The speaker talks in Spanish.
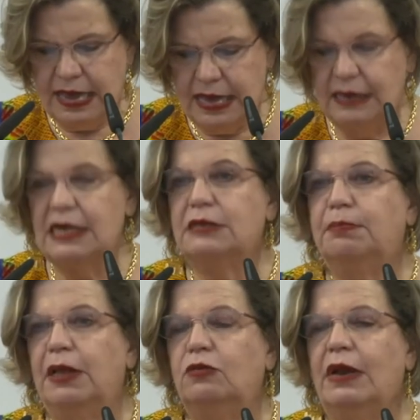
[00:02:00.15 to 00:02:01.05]
y
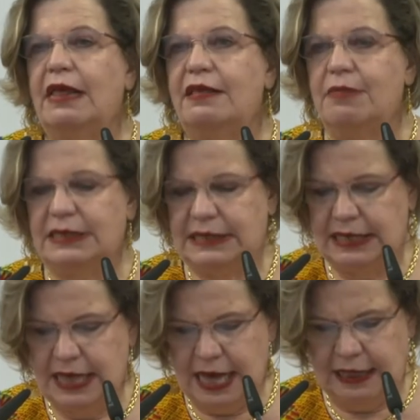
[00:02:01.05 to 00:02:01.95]
respeto a la
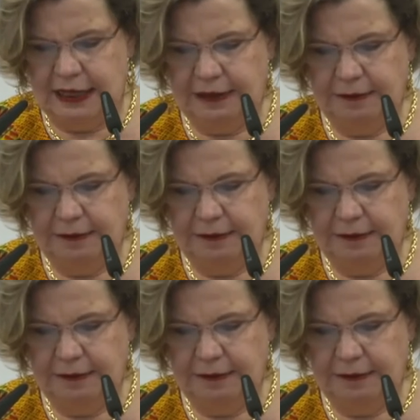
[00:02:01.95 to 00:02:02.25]
diversidad.